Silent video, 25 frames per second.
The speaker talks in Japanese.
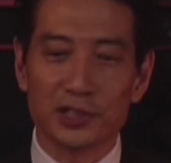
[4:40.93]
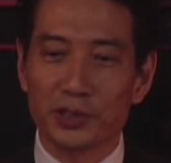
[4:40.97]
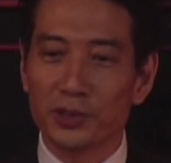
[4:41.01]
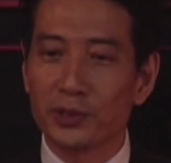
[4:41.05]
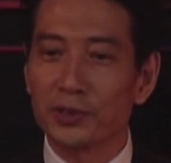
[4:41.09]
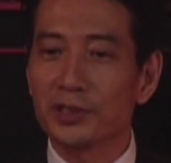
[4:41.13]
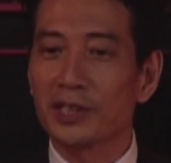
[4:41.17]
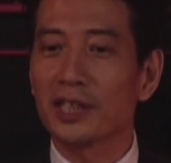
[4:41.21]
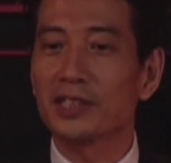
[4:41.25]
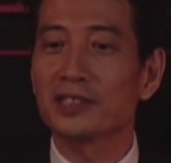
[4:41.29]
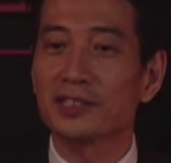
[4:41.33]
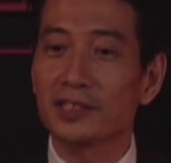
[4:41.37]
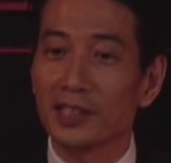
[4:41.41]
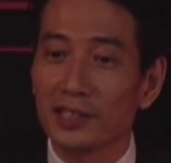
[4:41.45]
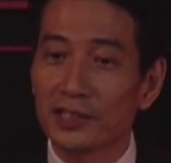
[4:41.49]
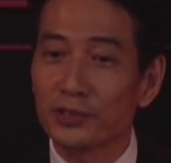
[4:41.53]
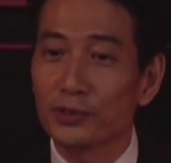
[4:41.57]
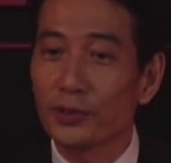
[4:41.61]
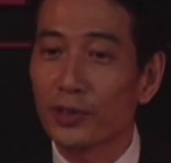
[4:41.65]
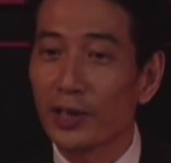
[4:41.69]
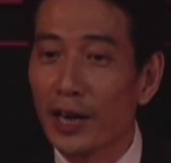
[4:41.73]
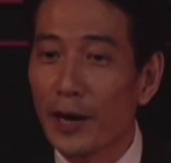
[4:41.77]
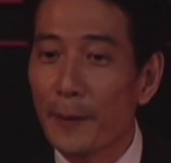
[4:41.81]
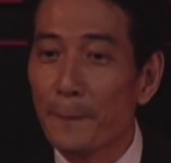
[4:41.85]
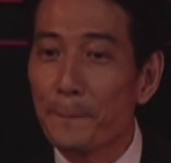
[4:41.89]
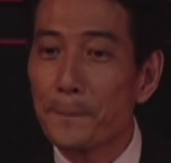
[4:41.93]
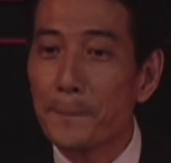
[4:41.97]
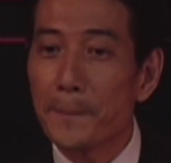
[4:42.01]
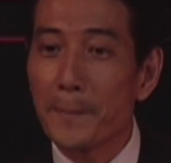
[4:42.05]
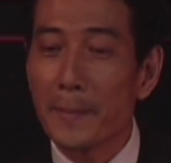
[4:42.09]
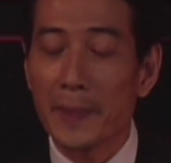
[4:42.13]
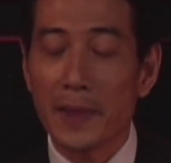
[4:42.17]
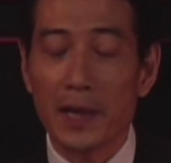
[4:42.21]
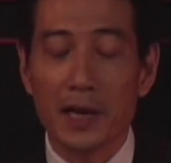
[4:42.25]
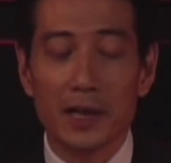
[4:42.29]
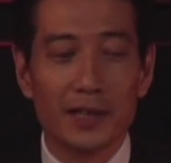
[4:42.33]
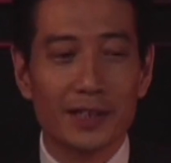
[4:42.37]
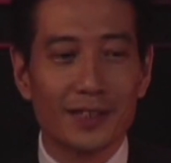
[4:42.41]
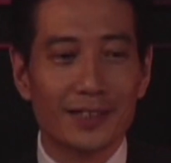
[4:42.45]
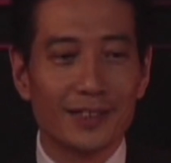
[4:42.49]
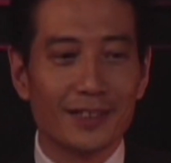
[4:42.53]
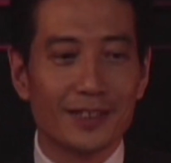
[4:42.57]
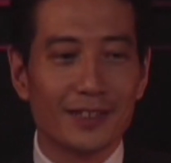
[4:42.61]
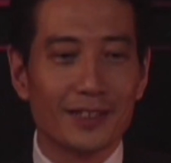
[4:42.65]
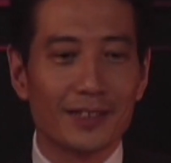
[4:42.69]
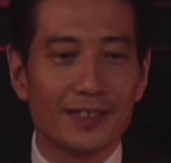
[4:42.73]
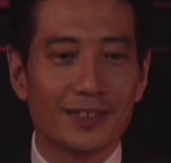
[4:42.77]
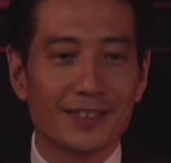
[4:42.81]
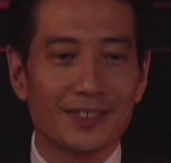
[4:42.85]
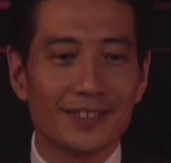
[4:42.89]
表を出した人が
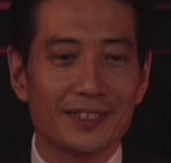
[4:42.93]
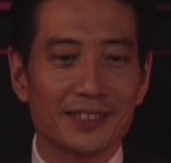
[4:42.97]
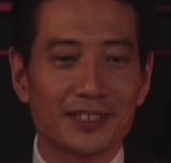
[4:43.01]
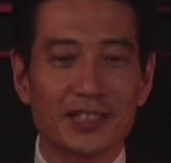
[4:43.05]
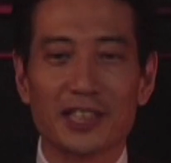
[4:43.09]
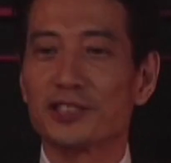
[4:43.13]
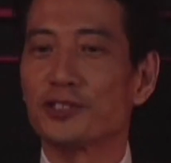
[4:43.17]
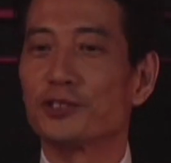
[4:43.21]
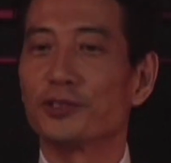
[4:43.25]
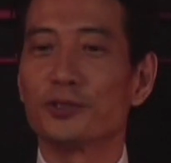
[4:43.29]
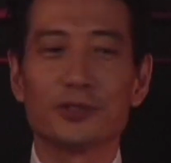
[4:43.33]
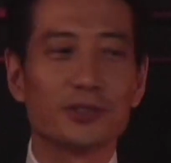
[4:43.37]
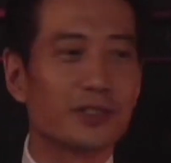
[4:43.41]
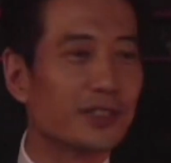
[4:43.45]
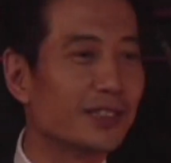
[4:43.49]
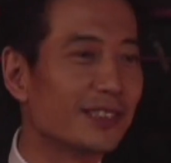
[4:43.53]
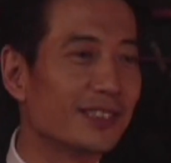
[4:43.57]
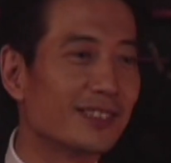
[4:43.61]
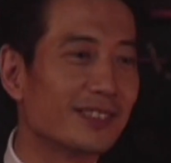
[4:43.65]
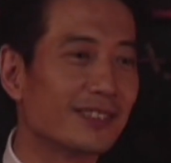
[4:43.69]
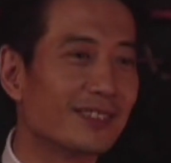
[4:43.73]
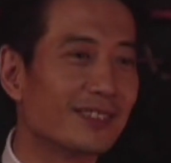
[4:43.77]
社長に